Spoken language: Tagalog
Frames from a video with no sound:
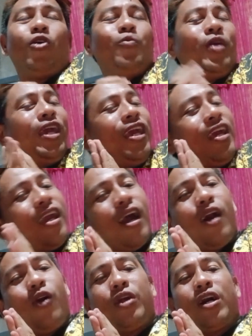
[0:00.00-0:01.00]
humihingi
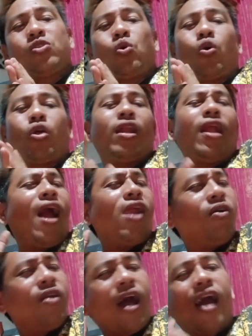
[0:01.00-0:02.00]
ako ng sorry
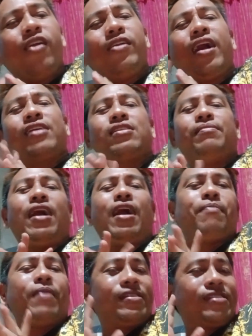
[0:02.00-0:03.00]
lalong-lalo na sa mga
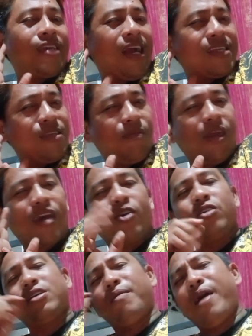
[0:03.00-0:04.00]
fans ni
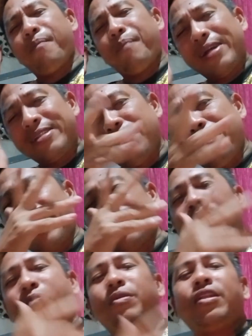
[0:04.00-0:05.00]
Casimero, sa mga ni
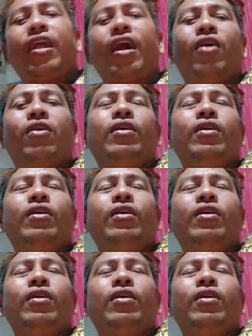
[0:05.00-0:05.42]
Batang Mindanao.